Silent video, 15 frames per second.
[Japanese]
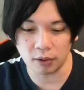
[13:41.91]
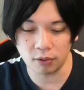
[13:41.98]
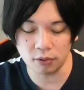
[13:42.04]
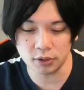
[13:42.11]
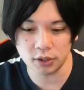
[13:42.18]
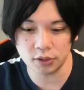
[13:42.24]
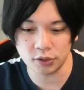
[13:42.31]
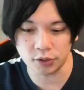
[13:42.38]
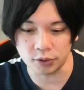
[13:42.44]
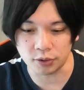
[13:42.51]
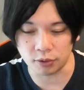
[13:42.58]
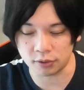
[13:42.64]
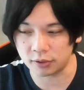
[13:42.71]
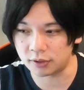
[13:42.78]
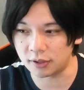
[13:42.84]
法人重
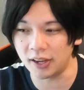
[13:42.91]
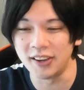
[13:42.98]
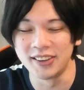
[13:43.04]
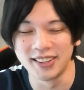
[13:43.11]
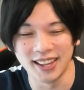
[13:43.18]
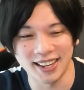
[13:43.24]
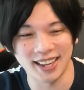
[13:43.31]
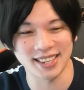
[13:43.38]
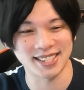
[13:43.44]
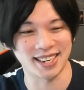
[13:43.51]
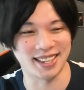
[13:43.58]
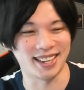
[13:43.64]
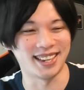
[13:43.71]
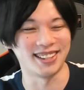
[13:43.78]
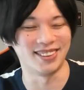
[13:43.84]
力っていう、なんか知
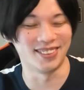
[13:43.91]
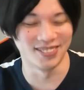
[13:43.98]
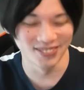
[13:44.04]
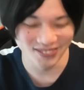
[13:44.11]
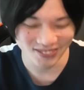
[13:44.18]
らないけど。